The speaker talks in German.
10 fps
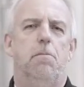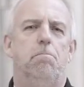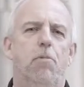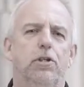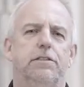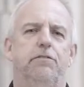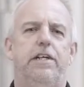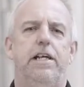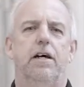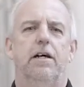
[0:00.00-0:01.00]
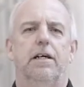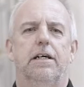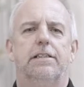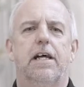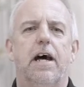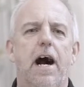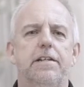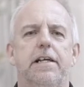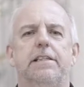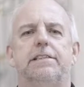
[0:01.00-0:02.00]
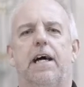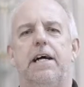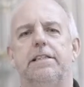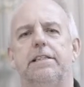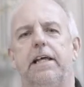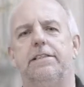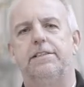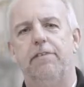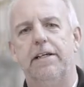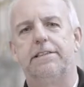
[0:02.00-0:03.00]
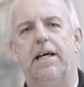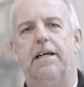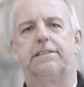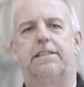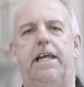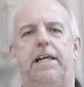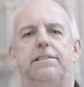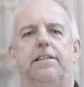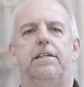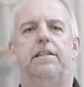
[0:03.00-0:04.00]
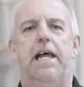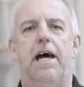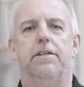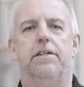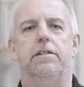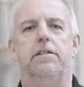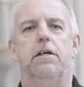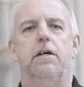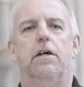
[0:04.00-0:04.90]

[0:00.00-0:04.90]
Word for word: müssen wir gerade in Zeiten der Zwangsaskese lernen,